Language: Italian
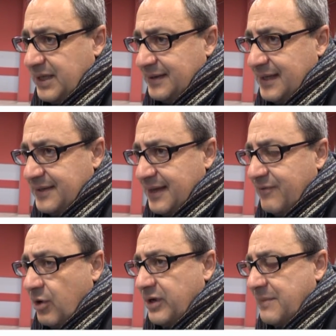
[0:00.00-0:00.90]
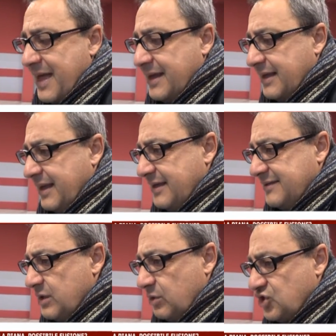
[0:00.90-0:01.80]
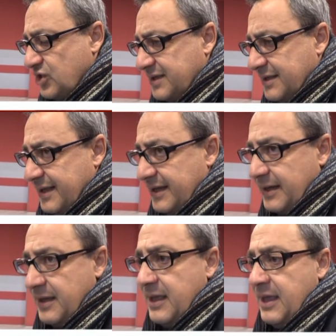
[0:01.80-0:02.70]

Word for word: gli addetti ai lavori ma anche i singoli cittadini